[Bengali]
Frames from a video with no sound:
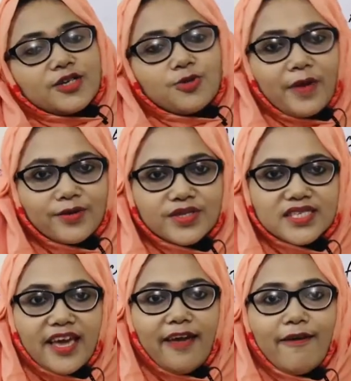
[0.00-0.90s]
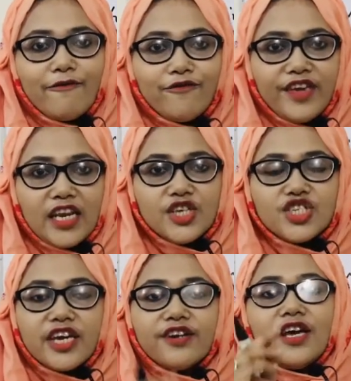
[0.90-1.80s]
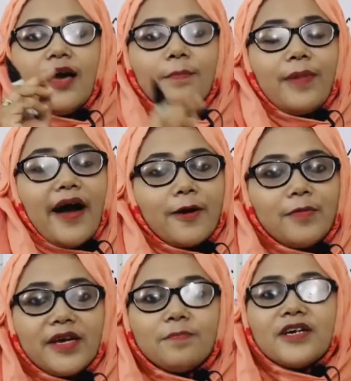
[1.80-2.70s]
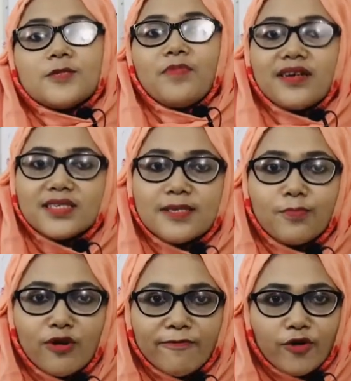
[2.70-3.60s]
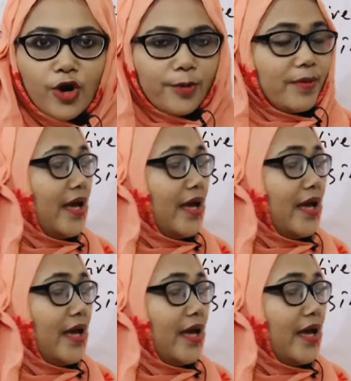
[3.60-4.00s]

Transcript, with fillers: আসবে হচ্ছে ফিনিশের ভার্বের পাস পার্টিসিপল ফর্ম